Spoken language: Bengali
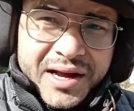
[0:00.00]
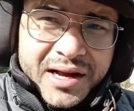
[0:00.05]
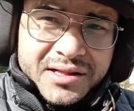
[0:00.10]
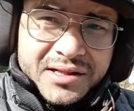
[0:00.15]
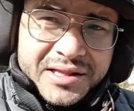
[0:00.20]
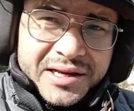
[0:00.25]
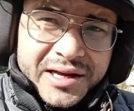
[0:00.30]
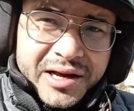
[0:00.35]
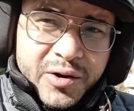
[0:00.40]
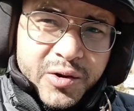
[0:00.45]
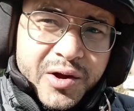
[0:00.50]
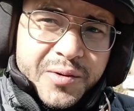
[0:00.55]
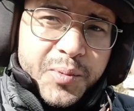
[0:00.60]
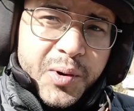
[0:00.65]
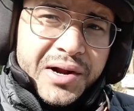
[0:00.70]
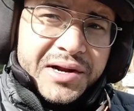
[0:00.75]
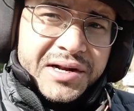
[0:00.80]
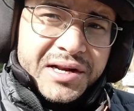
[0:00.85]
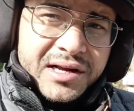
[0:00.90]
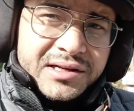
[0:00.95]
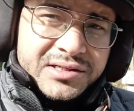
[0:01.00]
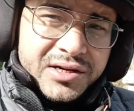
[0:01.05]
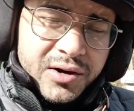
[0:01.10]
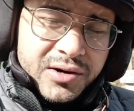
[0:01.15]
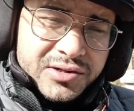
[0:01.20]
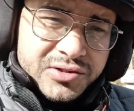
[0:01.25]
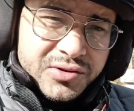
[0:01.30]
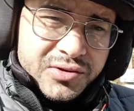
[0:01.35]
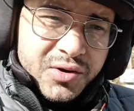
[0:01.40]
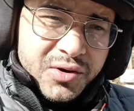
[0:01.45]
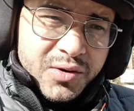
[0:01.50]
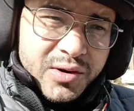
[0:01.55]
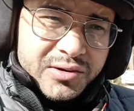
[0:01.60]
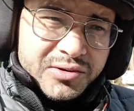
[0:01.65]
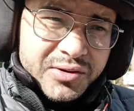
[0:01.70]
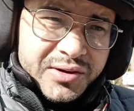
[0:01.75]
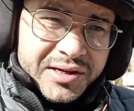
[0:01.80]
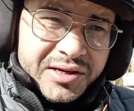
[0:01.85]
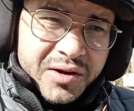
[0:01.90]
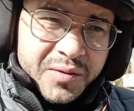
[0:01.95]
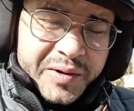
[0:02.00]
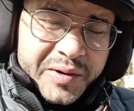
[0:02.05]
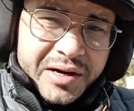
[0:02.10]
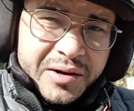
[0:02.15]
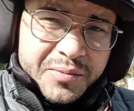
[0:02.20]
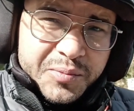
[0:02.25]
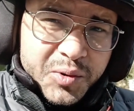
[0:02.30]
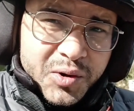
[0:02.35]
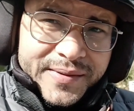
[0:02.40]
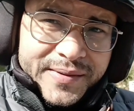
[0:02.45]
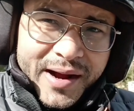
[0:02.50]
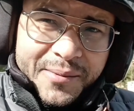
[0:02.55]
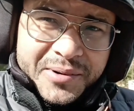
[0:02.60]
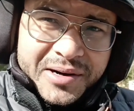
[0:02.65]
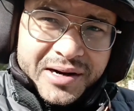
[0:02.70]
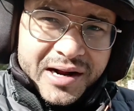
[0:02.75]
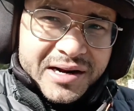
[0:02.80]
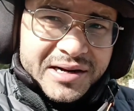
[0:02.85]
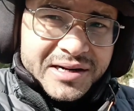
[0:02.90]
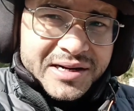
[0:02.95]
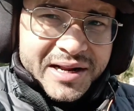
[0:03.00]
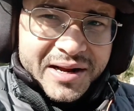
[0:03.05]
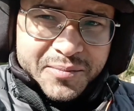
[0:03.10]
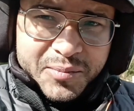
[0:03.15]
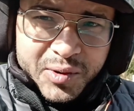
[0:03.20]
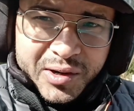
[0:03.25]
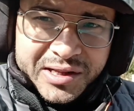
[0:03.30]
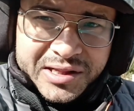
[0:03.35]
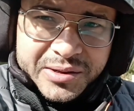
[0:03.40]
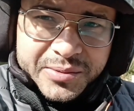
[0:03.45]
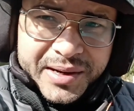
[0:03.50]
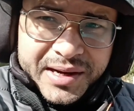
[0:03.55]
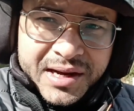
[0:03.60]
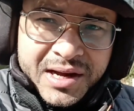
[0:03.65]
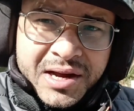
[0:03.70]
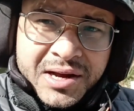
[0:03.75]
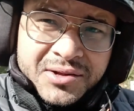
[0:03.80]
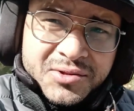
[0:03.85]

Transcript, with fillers: এখান থেকে ওই পয়েন্টটা যাওয়ার জন্য কত কিলোমিটার পড়বে আমার গাড়ি ঠিক বলে দেবে